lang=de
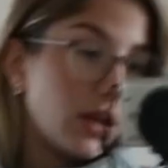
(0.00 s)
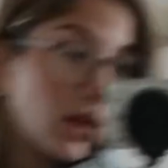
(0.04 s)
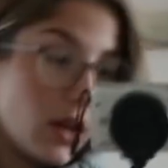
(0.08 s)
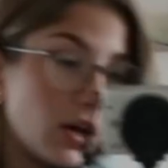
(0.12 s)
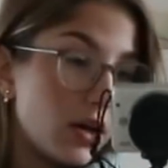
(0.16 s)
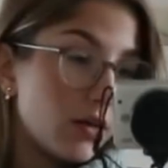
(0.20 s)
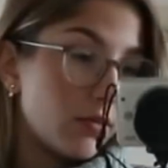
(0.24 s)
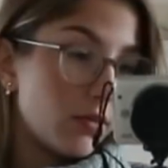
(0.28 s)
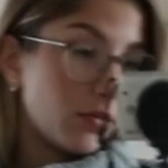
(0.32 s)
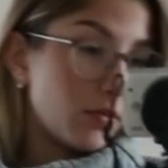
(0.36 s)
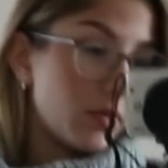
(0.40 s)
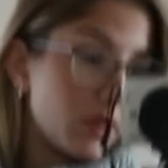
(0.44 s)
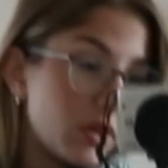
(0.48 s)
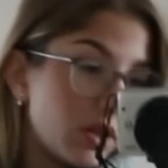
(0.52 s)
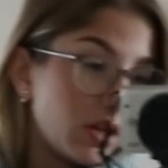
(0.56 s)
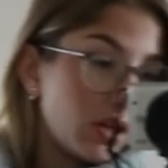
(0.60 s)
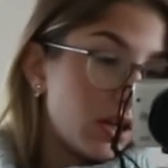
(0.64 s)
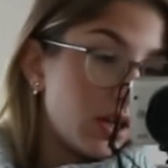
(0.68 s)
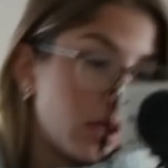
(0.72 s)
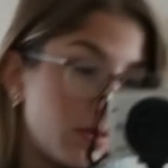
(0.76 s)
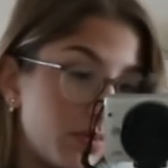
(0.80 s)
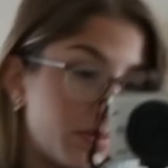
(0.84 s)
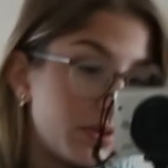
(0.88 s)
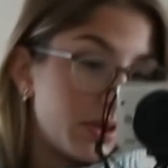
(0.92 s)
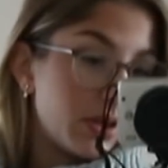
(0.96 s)
Aber bei der
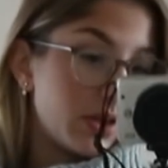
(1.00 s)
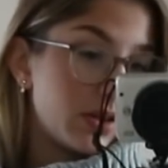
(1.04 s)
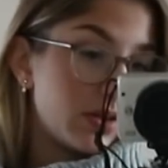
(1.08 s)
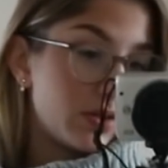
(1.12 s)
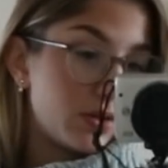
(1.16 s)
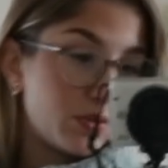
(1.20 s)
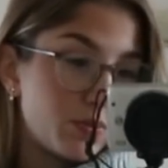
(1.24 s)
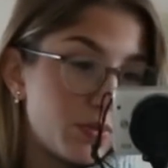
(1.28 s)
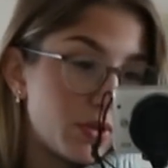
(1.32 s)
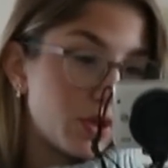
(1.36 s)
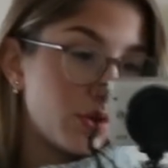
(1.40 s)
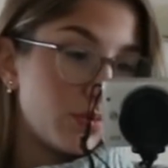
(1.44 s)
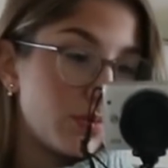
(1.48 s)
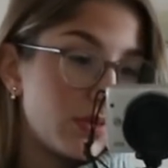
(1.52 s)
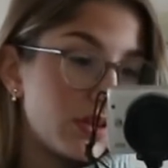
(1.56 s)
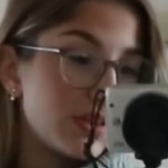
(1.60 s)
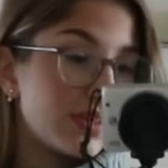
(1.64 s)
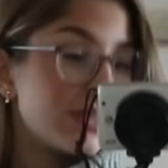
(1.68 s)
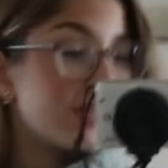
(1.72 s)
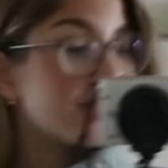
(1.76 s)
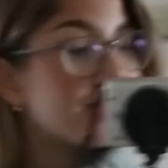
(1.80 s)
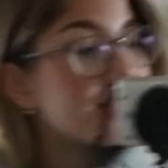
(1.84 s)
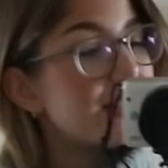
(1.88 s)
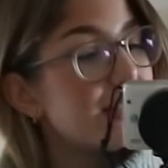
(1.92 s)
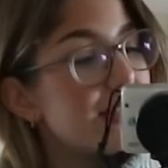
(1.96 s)
Arbeit braucht man
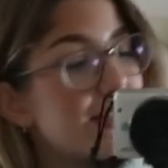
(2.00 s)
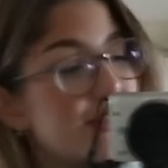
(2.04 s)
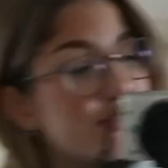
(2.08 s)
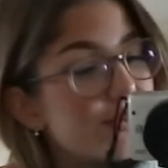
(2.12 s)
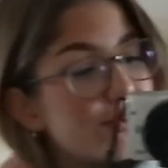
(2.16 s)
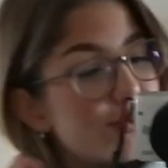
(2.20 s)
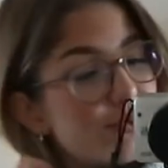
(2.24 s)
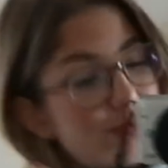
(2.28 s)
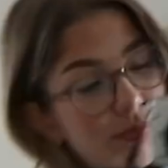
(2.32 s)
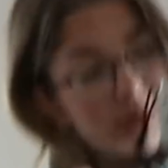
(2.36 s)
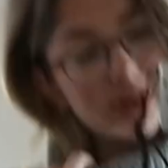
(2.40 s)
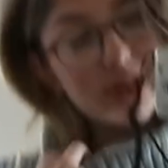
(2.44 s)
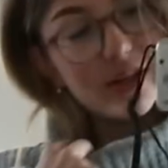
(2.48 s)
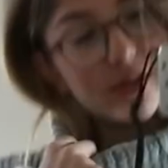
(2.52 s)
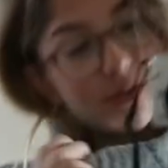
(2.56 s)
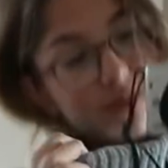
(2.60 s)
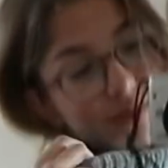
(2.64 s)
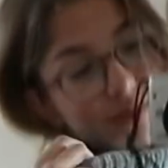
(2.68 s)
sich ja nicht so super